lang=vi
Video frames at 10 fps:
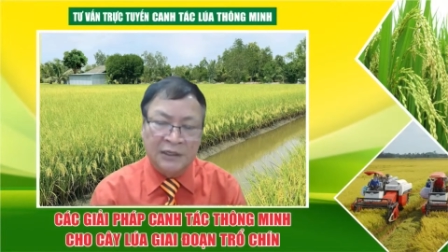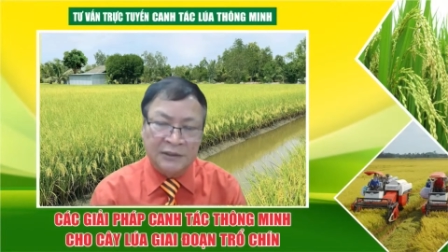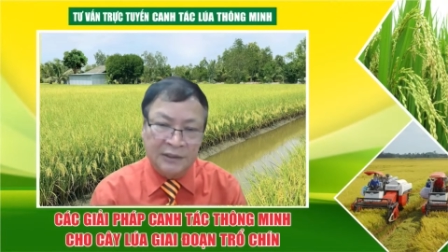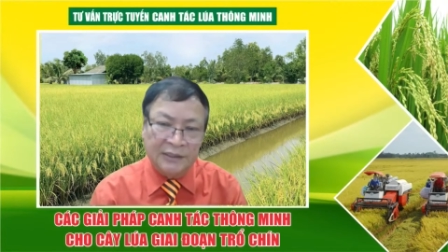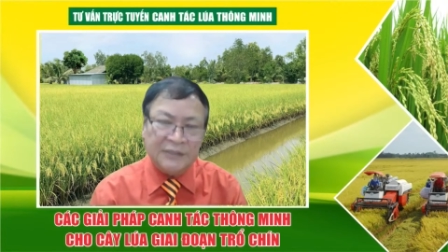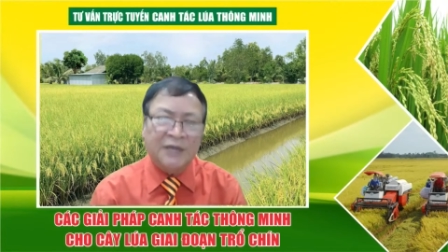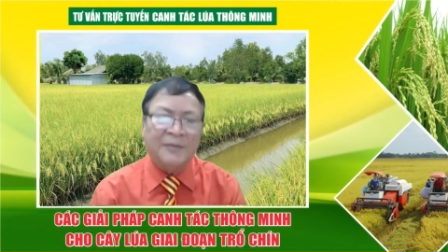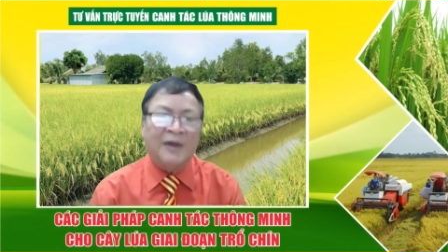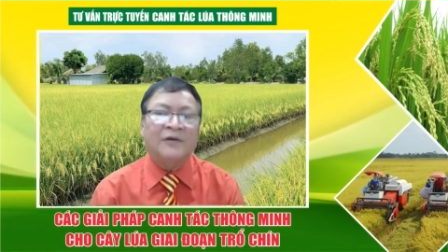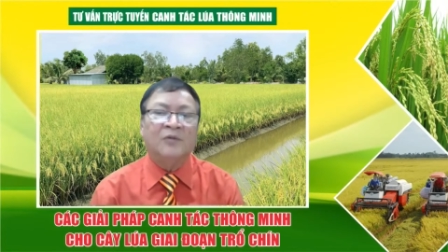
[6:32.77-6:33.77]
nữa
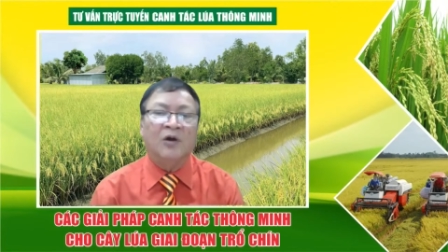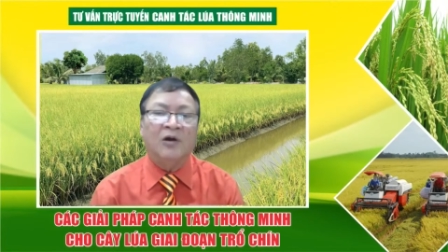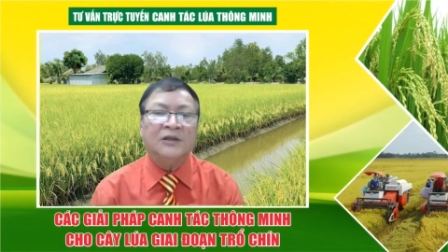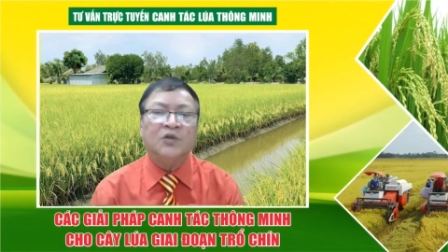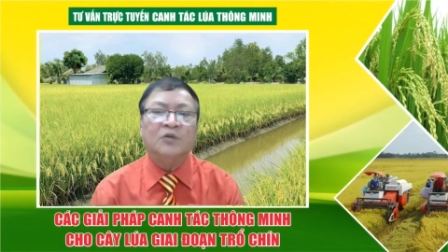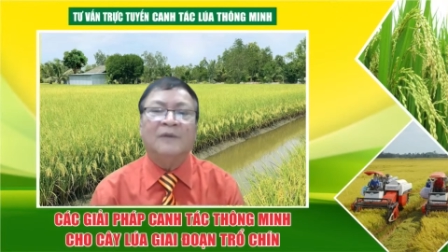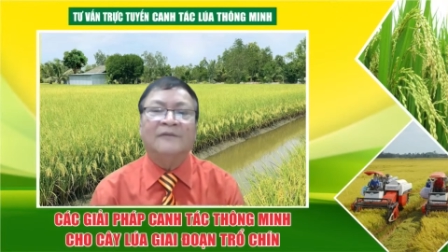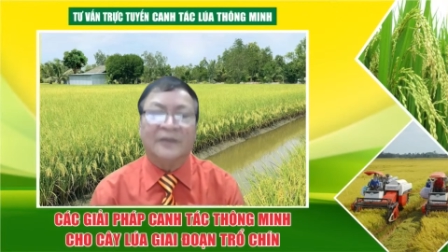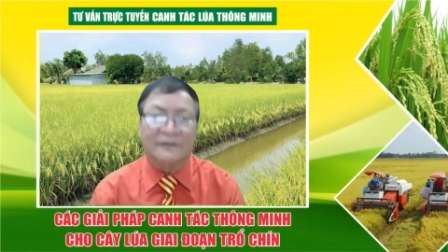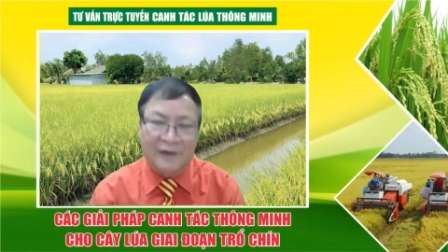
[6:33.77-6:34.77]
về mặt phân bón với thuốc bảo
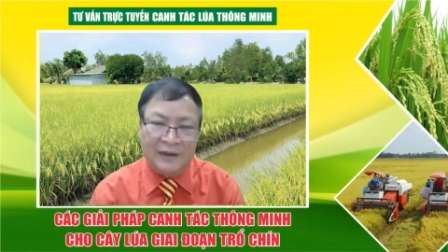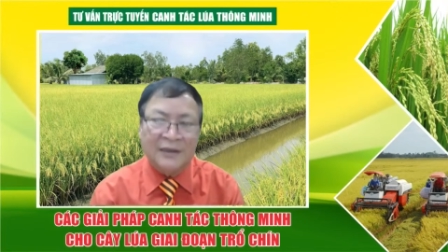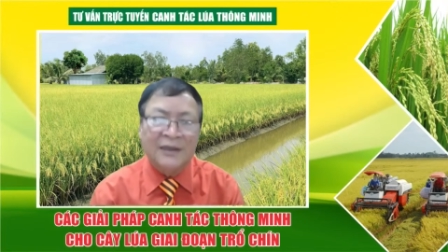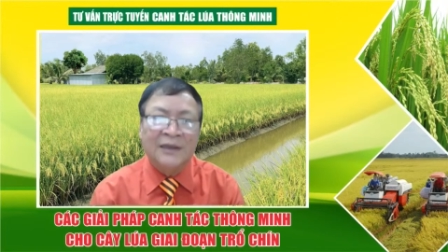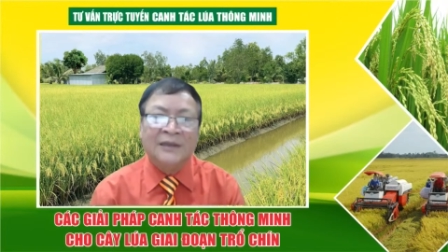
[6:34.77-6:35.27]
vệ thực vật